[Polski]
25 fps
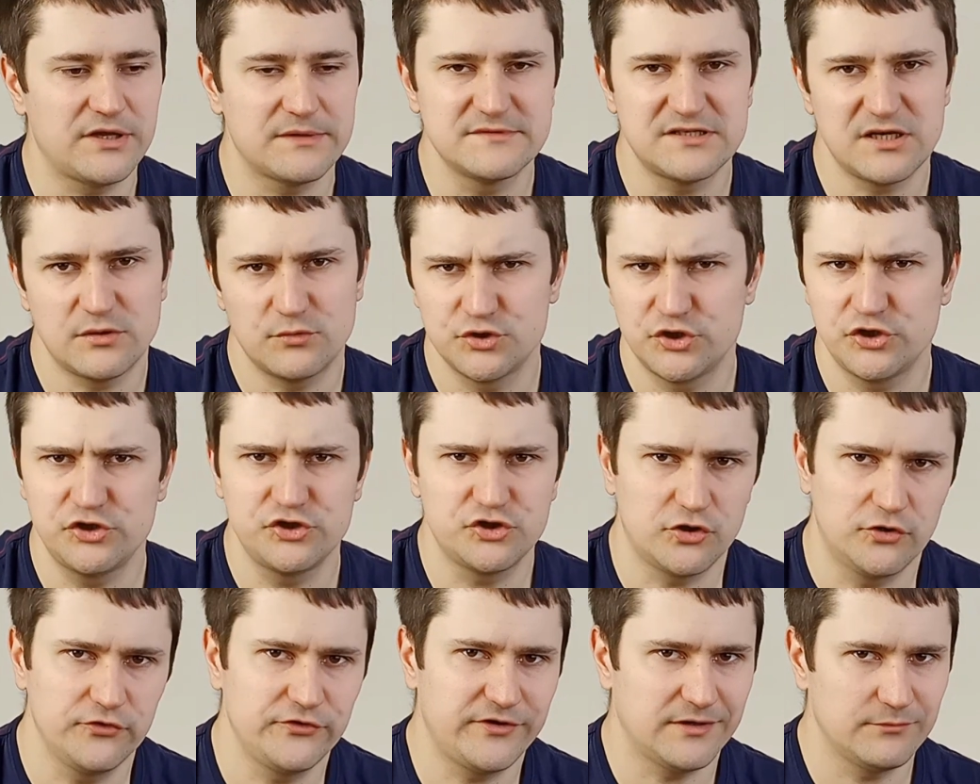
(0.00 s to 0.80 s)
tam
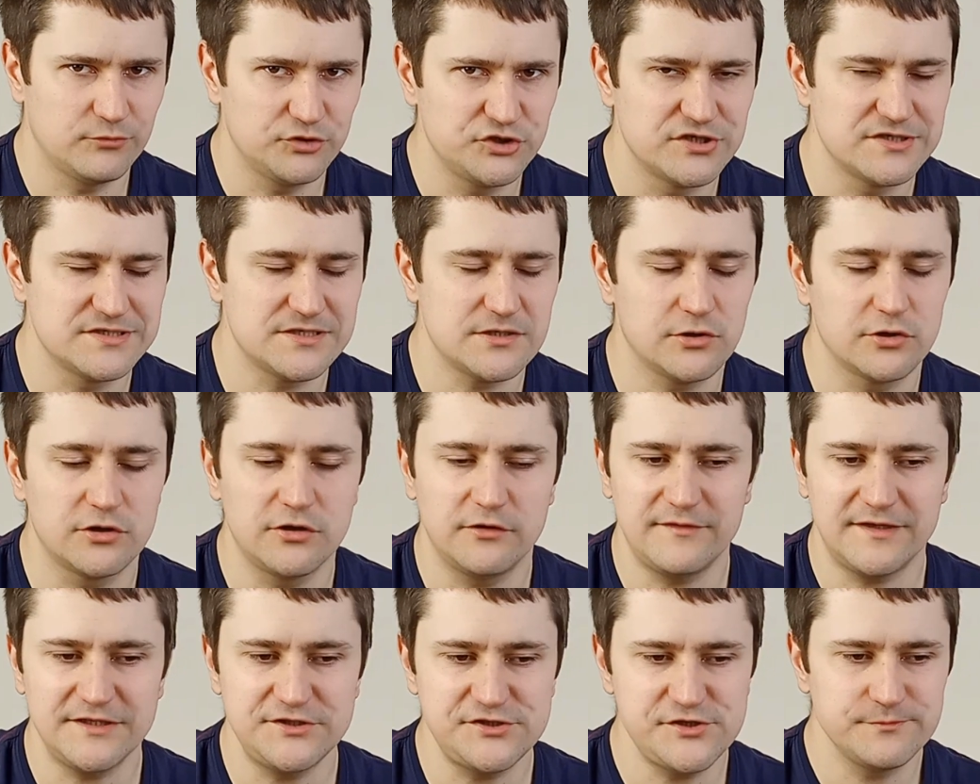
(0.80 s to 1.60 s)
założyć konto albo się
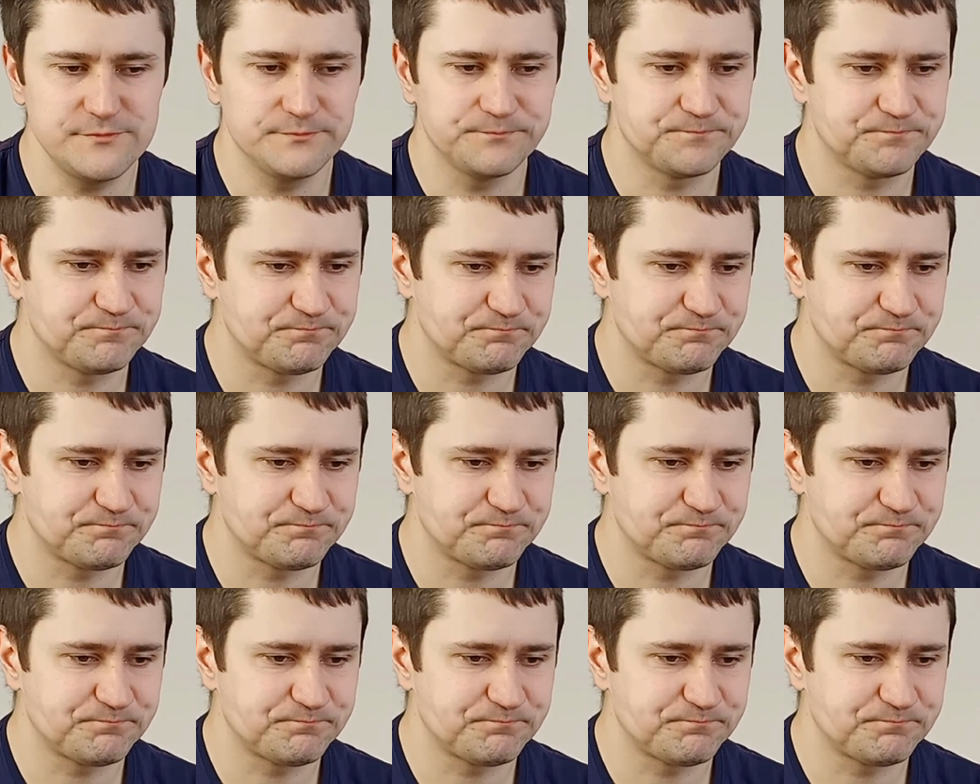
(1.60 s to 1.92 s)
zalogować.